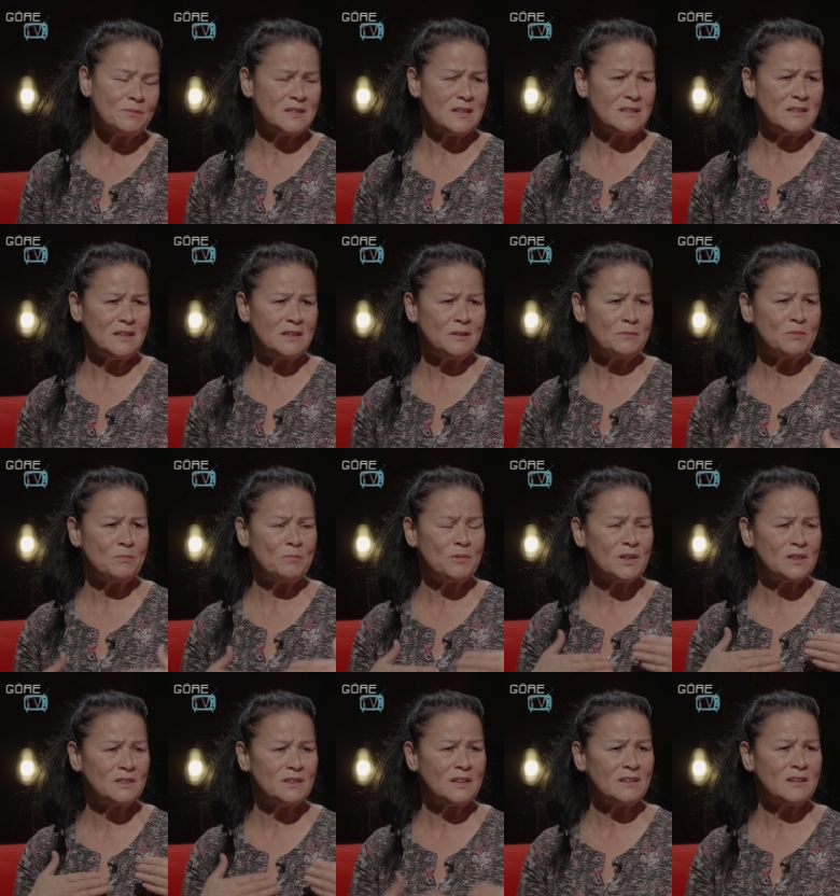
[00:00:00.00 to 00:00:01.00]
sendeki bu
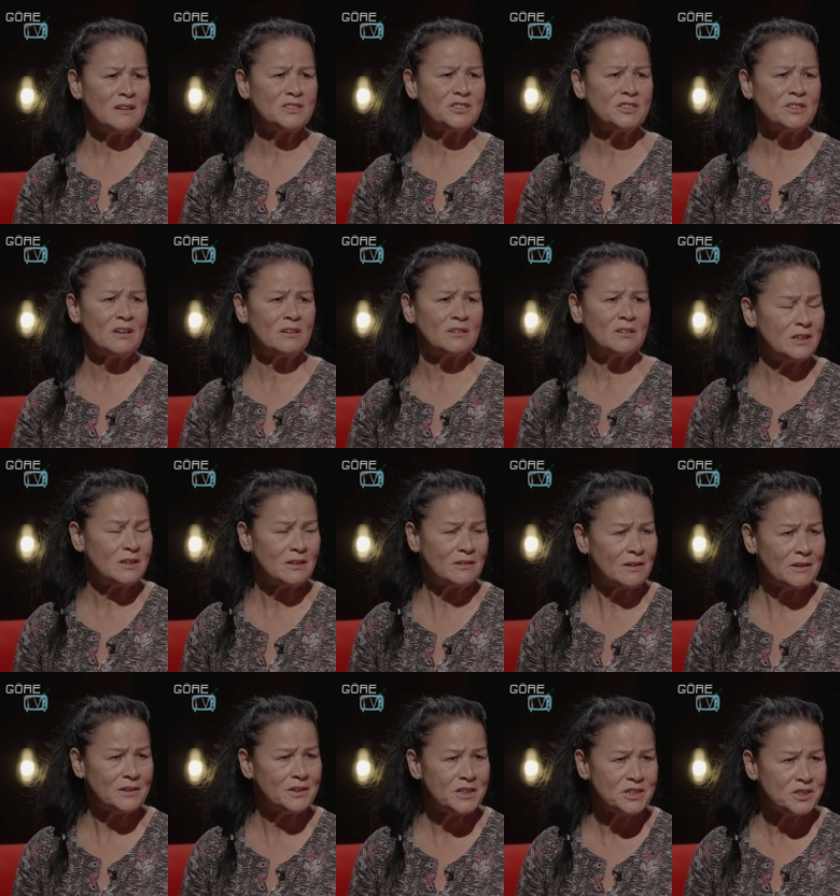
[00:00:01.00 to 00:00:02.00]
bırakılan acılar,
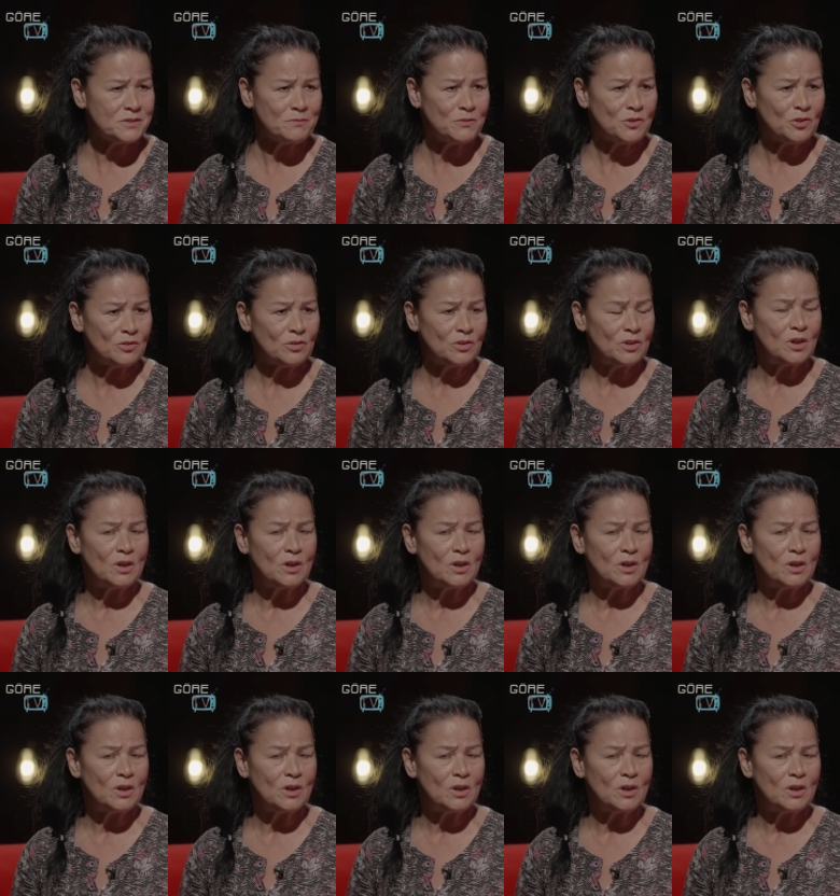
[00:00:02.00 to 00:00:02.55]
yaralar geçmiyor.